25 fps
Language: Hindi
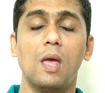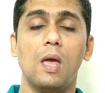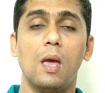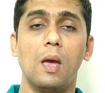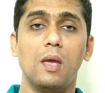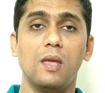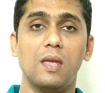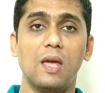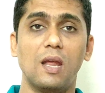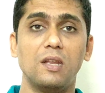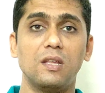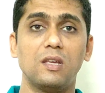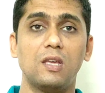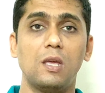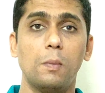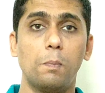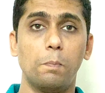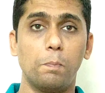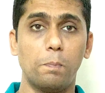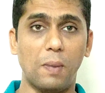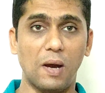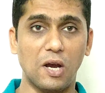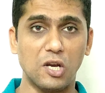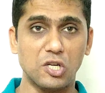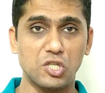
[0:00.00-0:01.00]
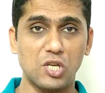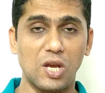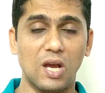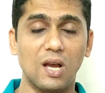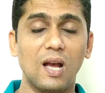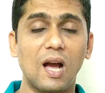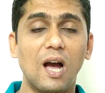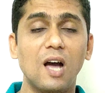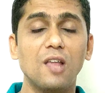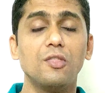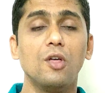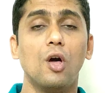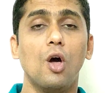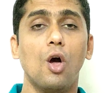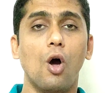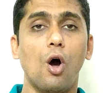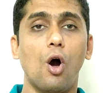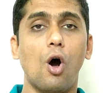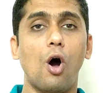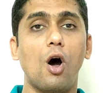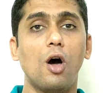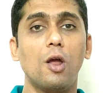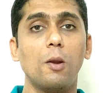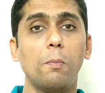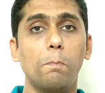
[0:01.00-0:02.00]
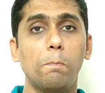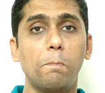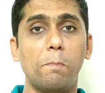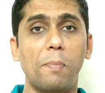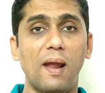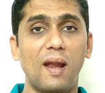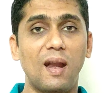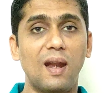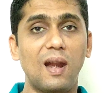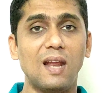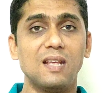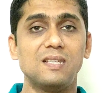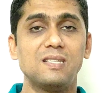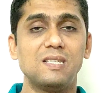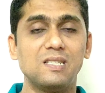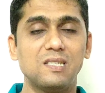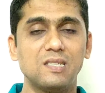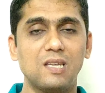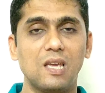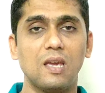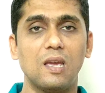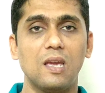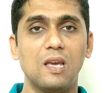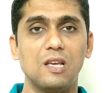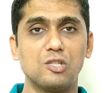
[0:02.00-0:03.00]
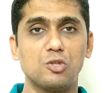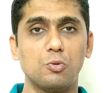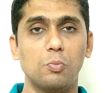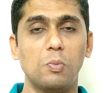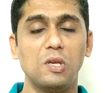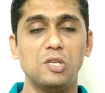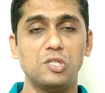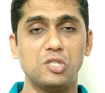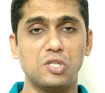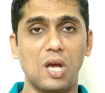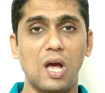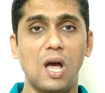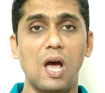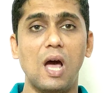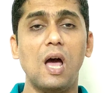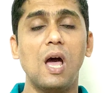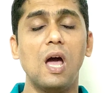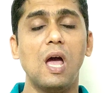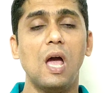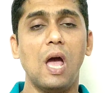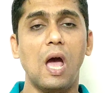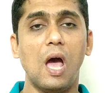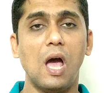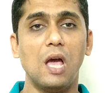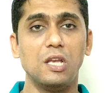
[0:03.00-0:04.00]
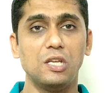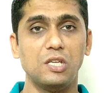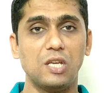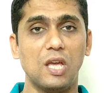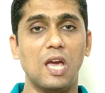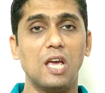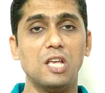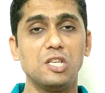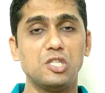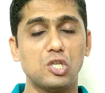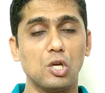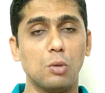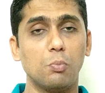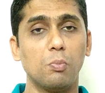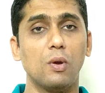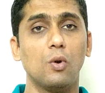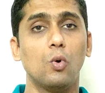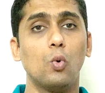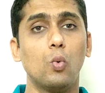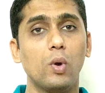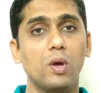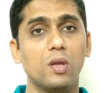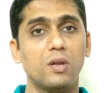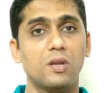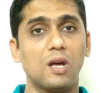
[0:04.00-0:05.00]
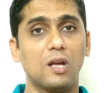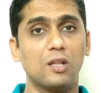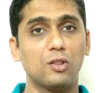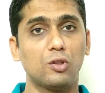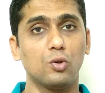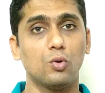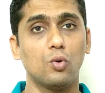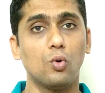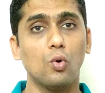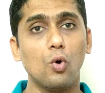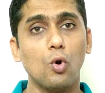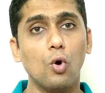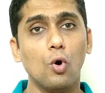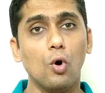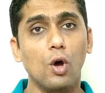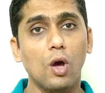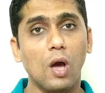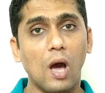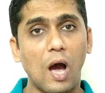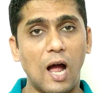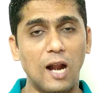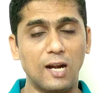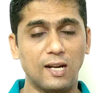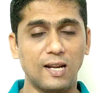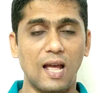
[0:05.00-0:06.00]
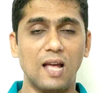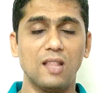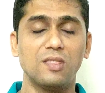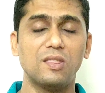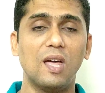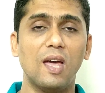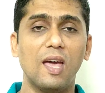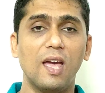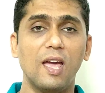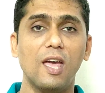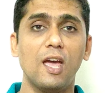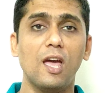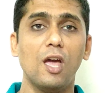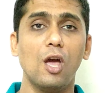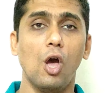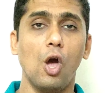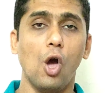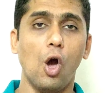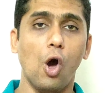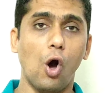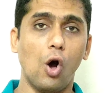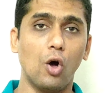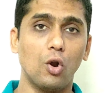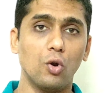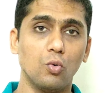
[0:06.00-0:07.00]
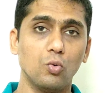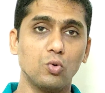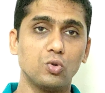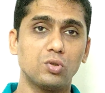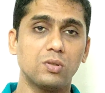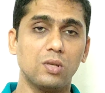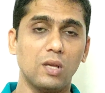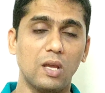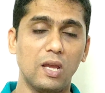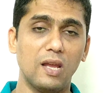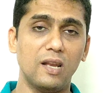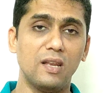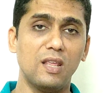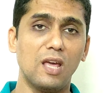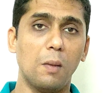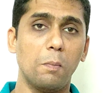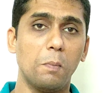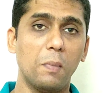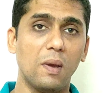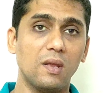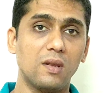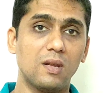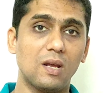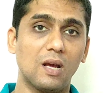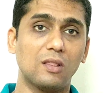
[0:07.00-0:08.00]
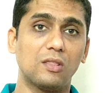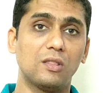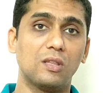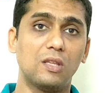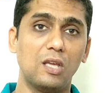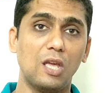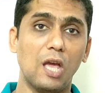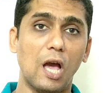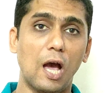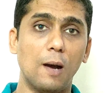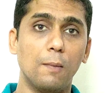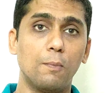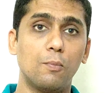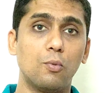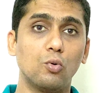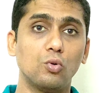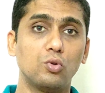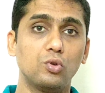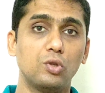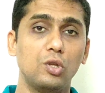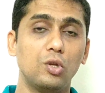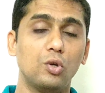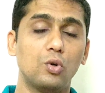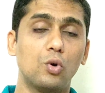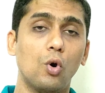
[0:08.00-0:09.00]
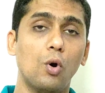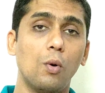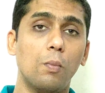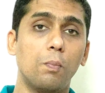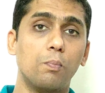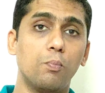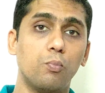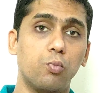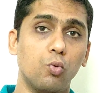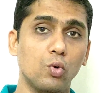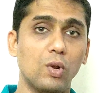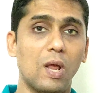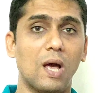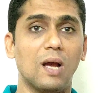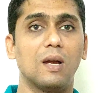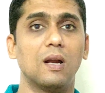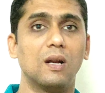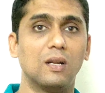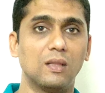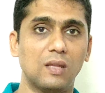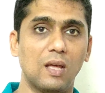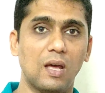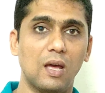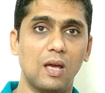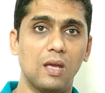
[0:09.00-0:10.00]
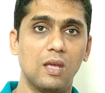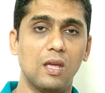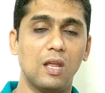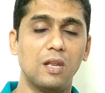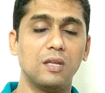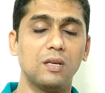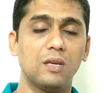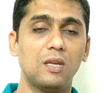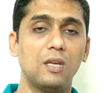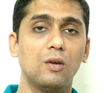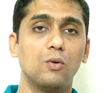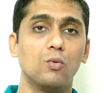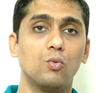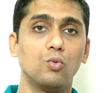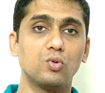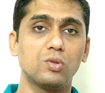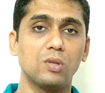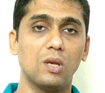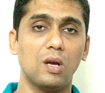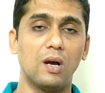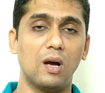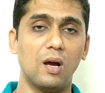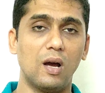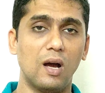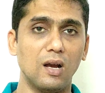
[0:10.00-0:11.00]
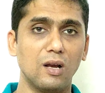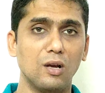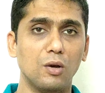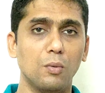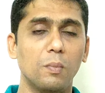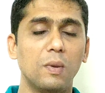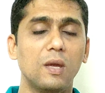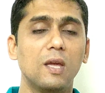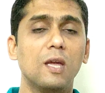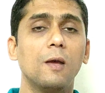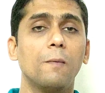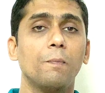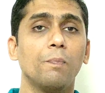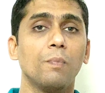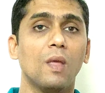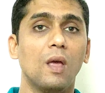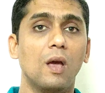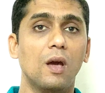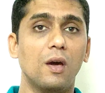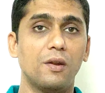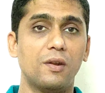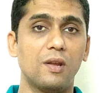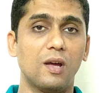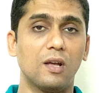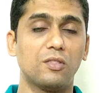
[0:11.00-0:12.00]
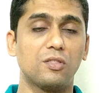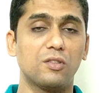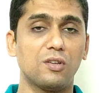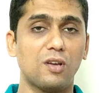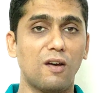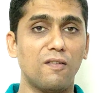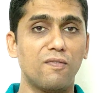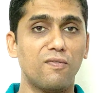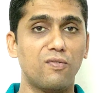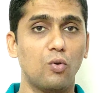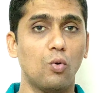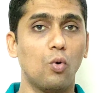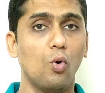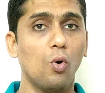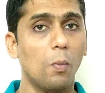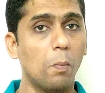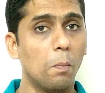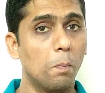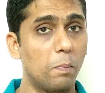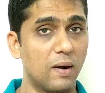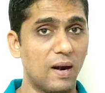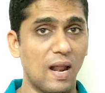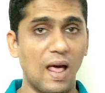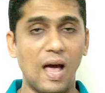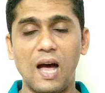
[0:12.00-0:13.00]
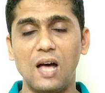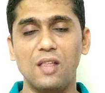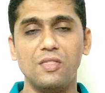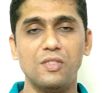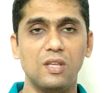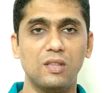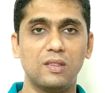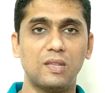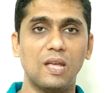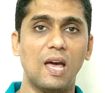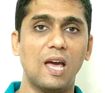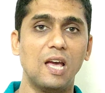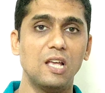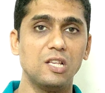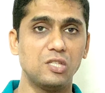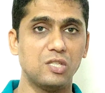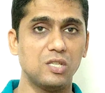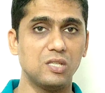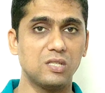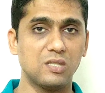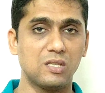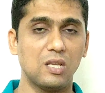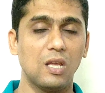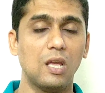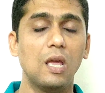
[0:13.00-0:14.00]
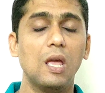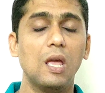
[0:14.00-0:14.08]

यानी कि पक्षाघात और पैरालाइसिस के केस में जहाँ यह जमे हुए रक्त को हटाता है और उस एरिया में रक्त की आपूर्ति को पूरा करता है यानी कि उस अंग में रक्त का फ्लो बढ़ा देता है जिससे